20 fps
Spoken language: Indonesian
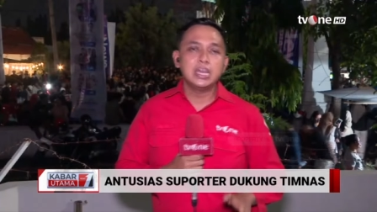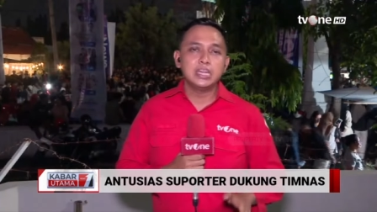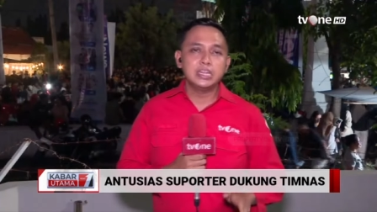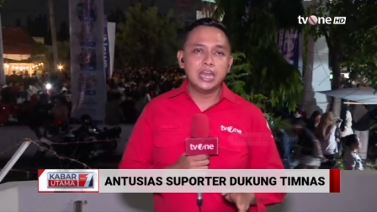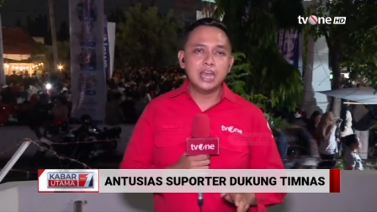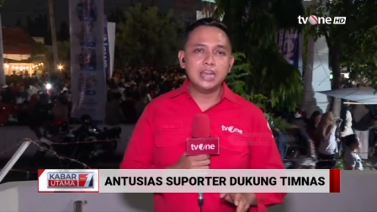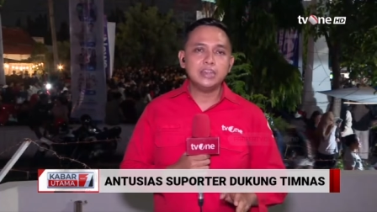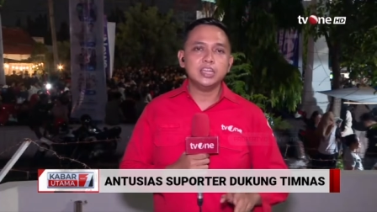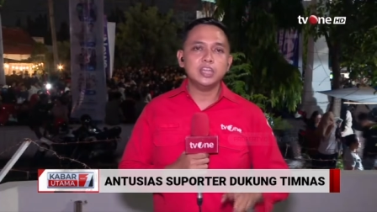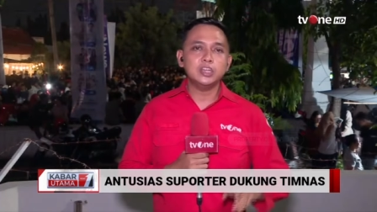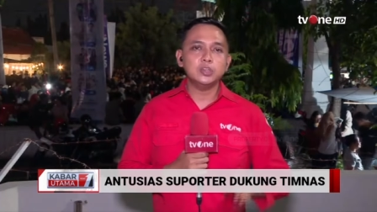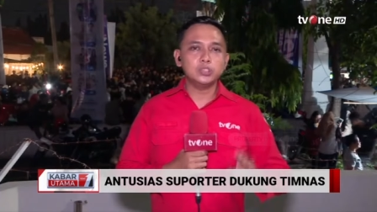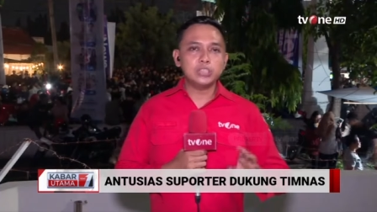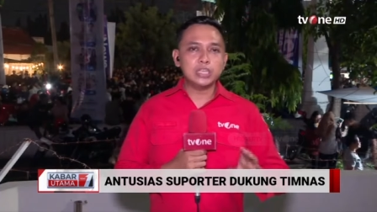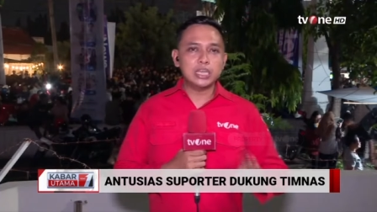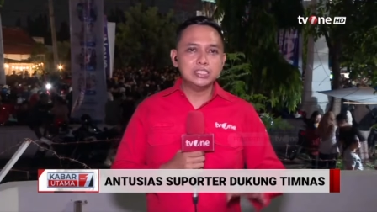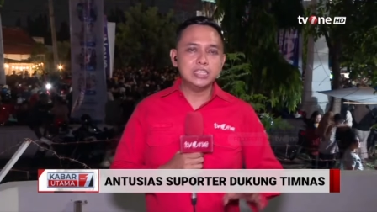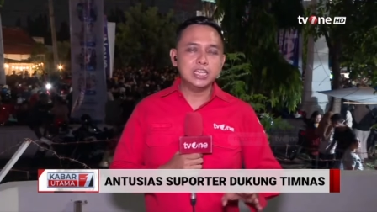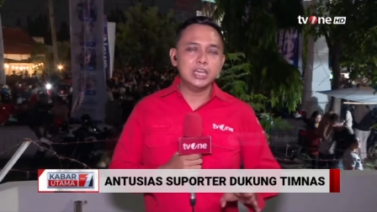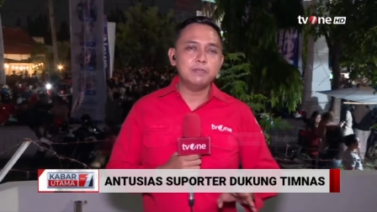Dan tentu
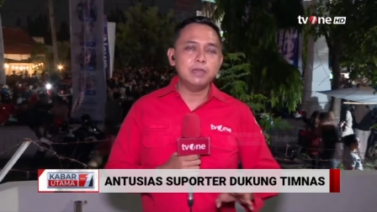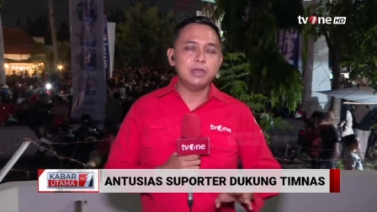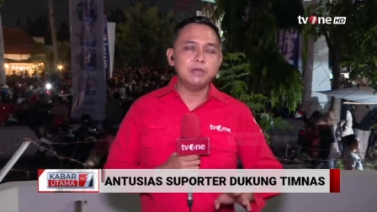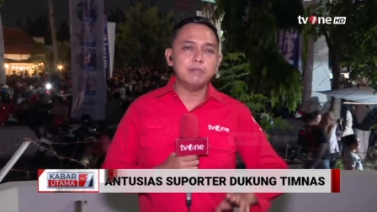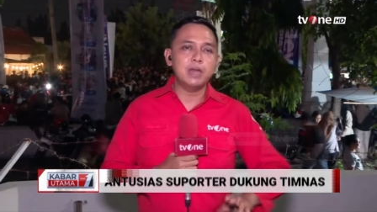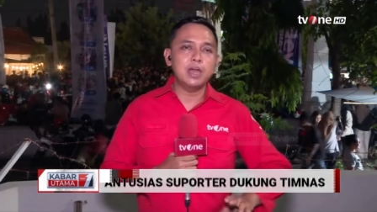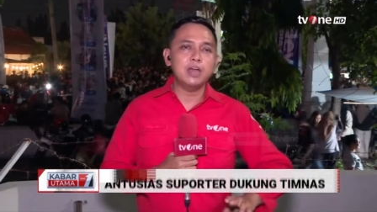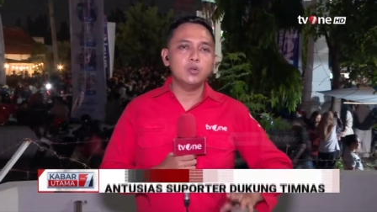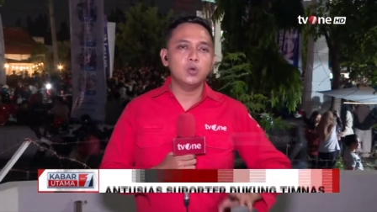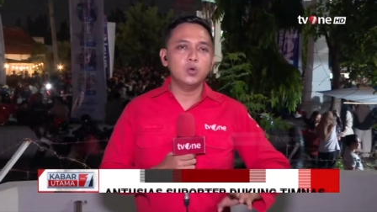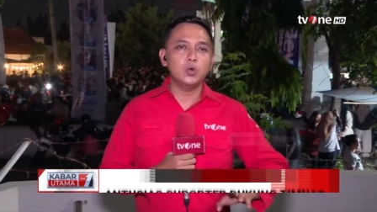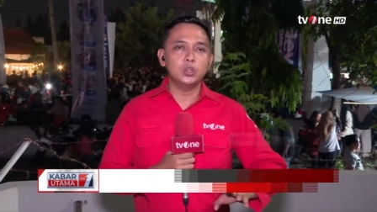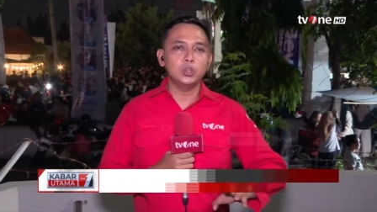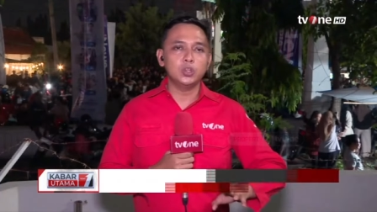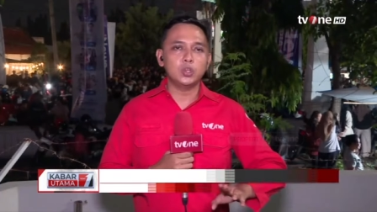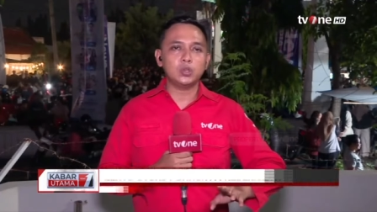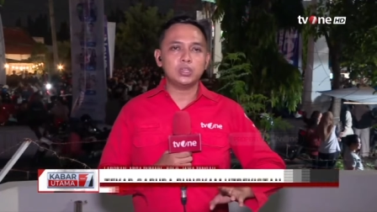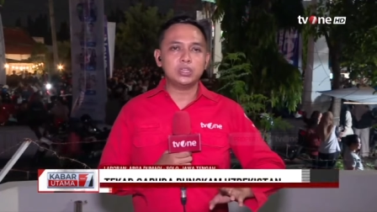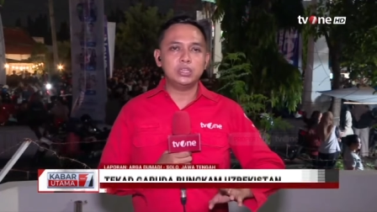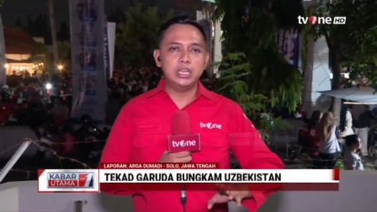saja memang
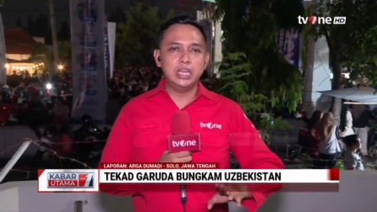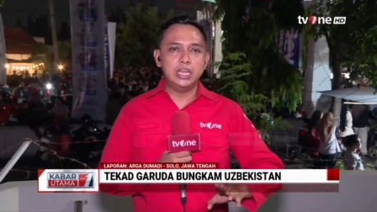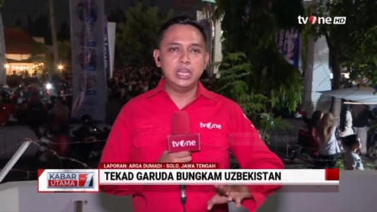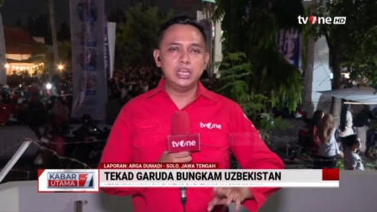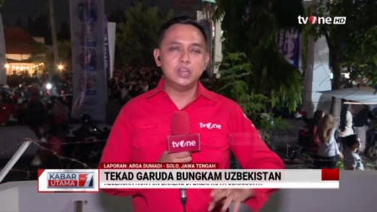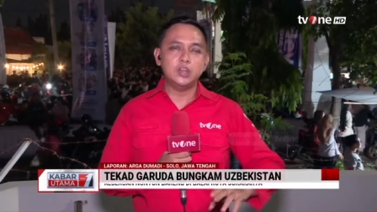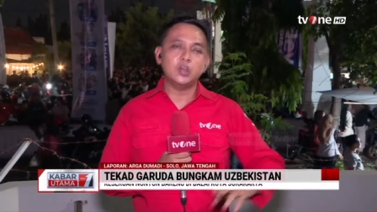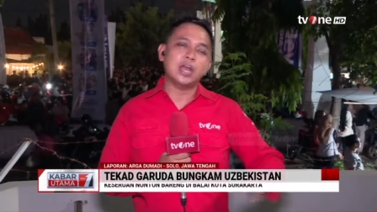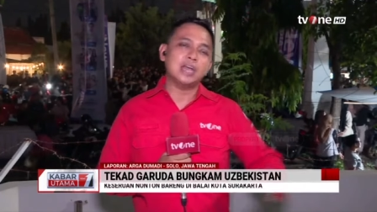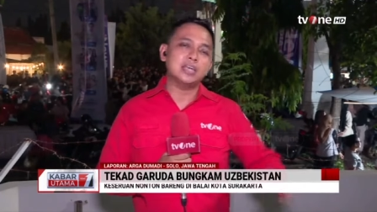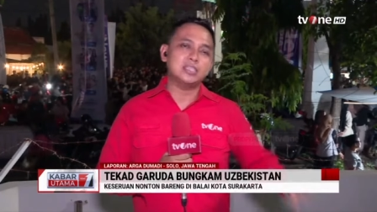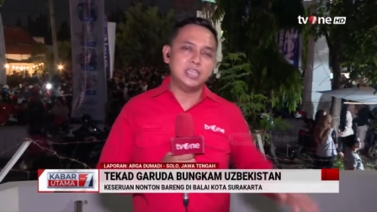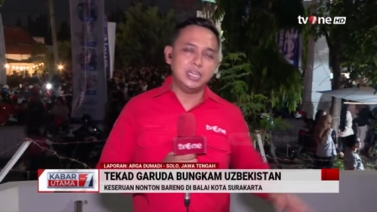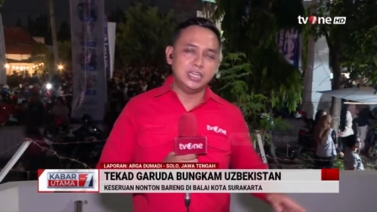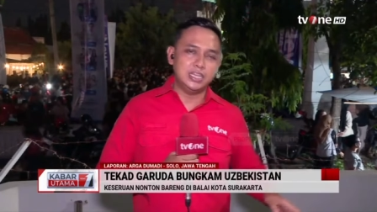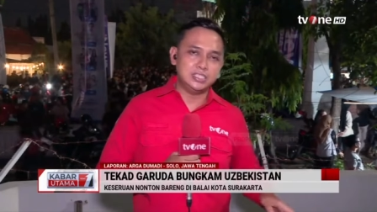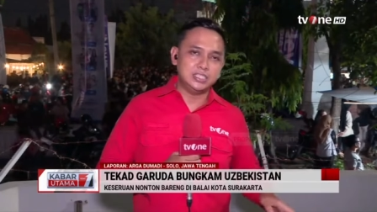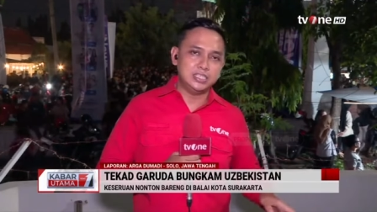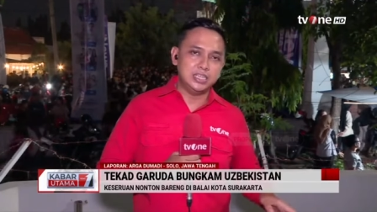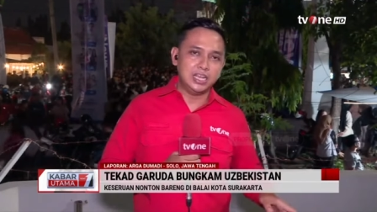untuk di lokasi
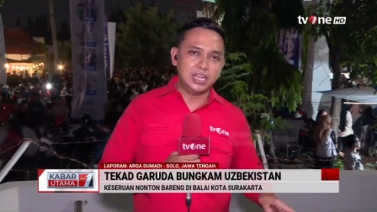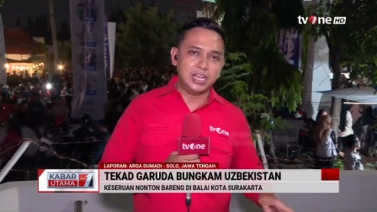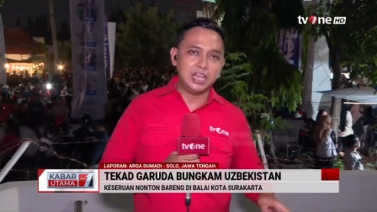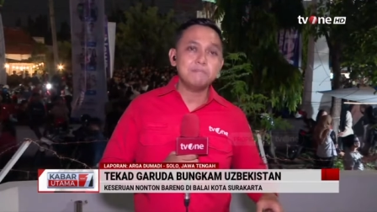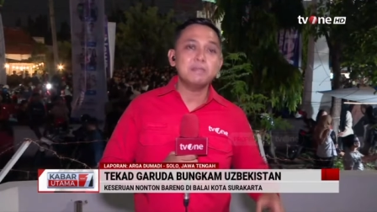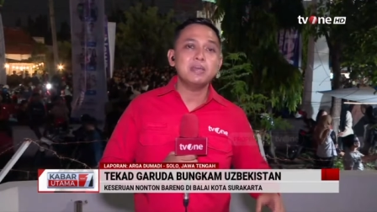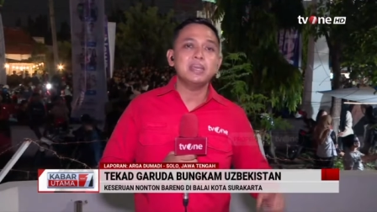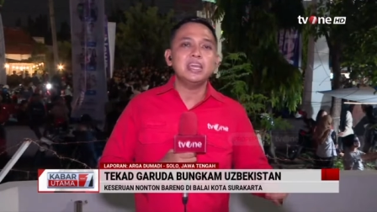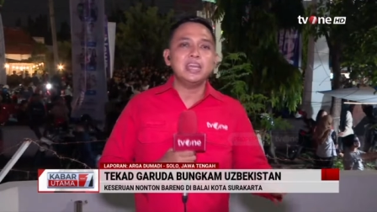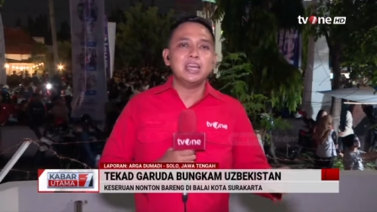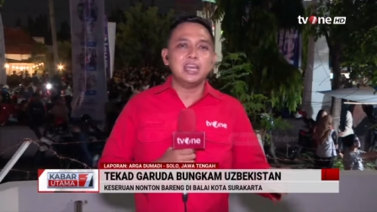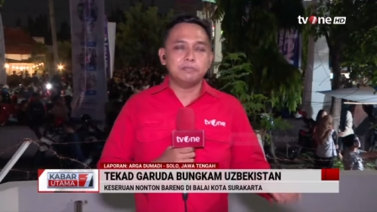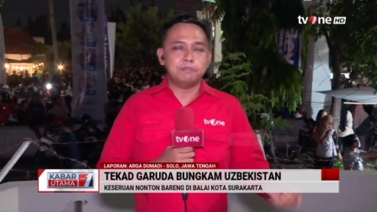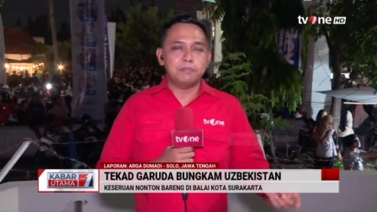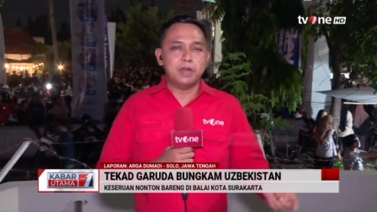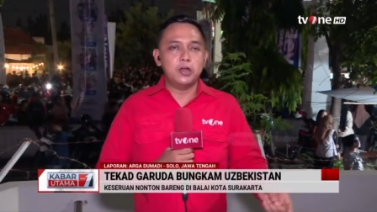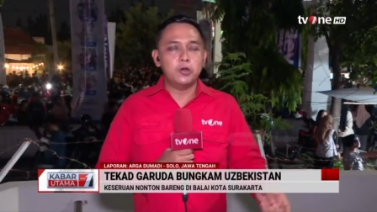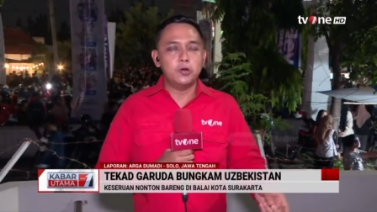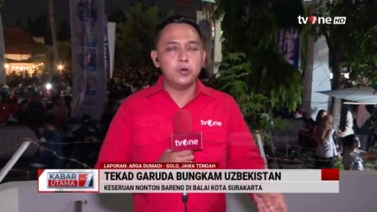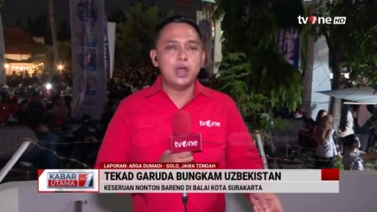ini sendiri mengingat
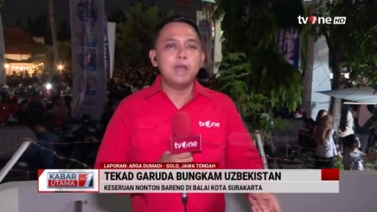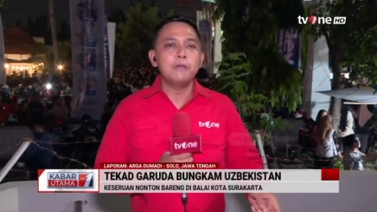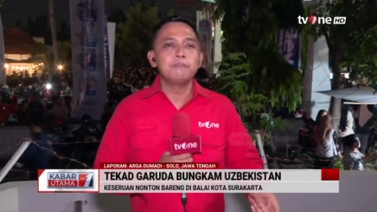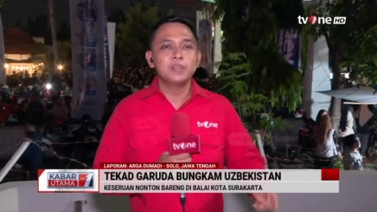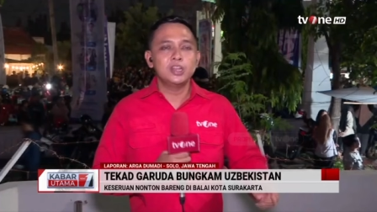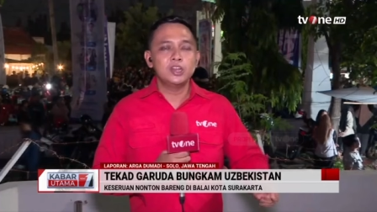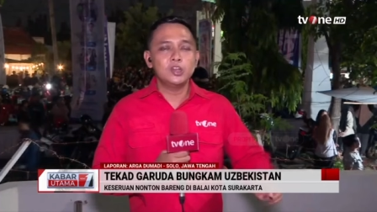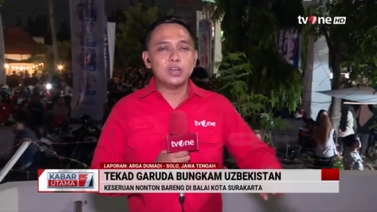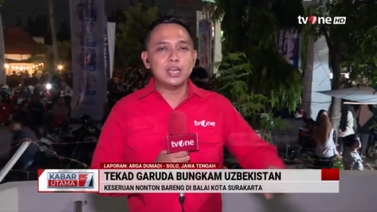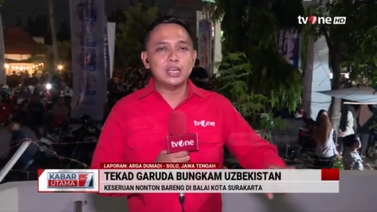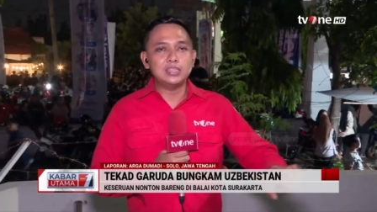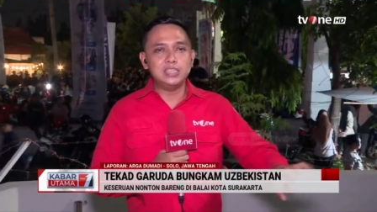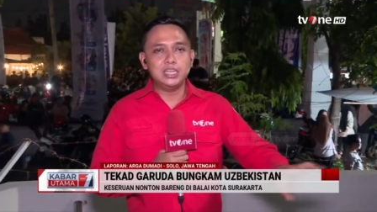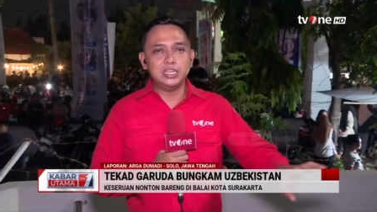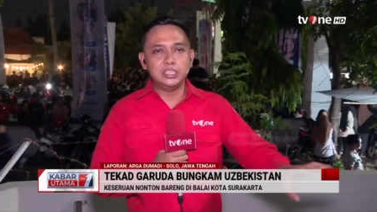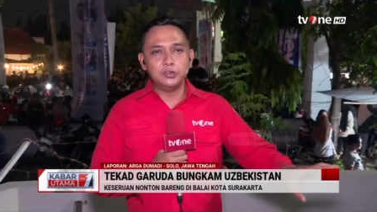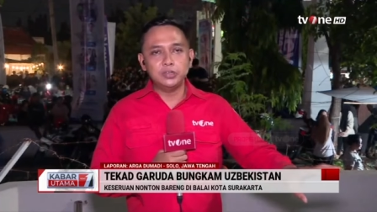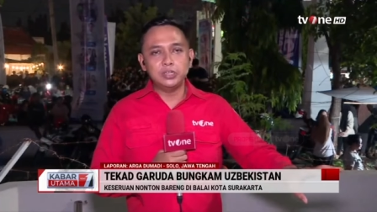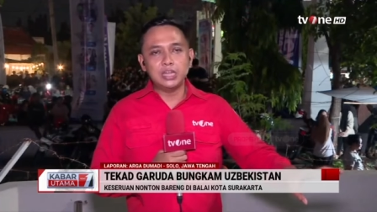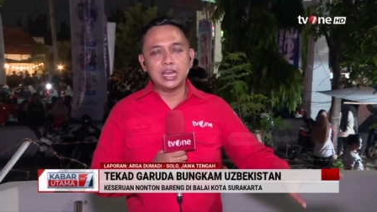bahwa lokasi
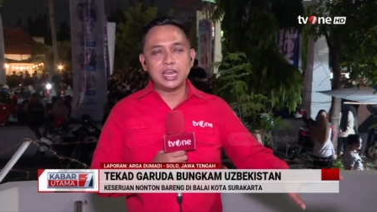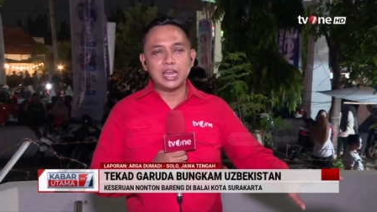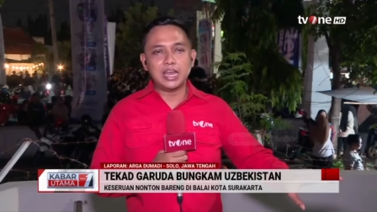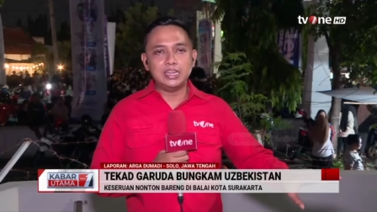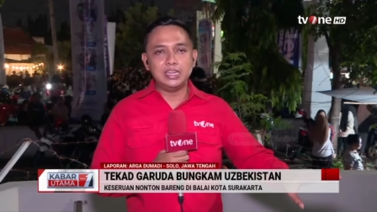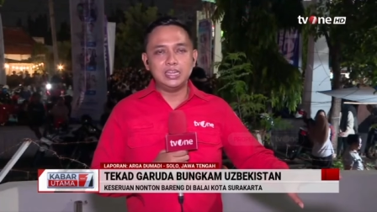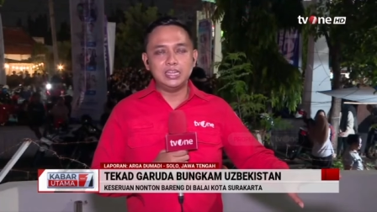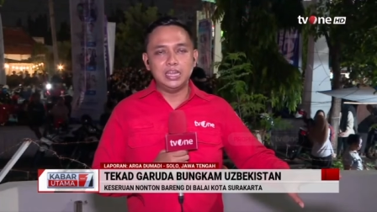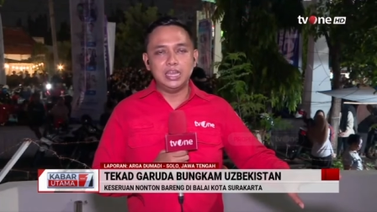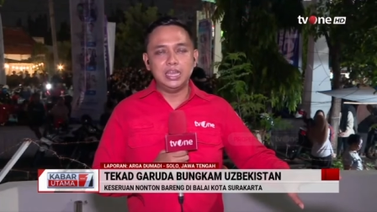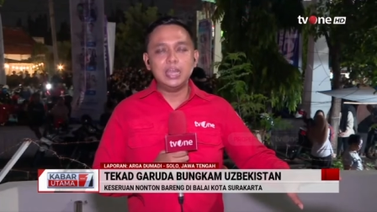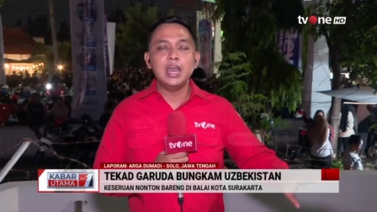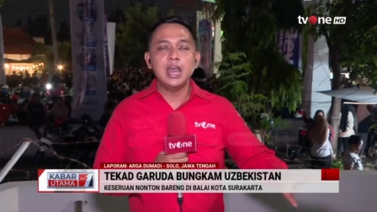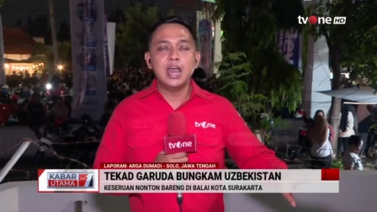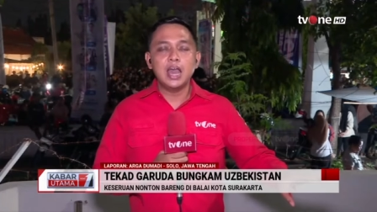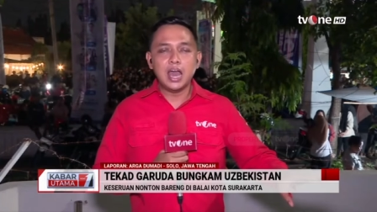yang digunakan ini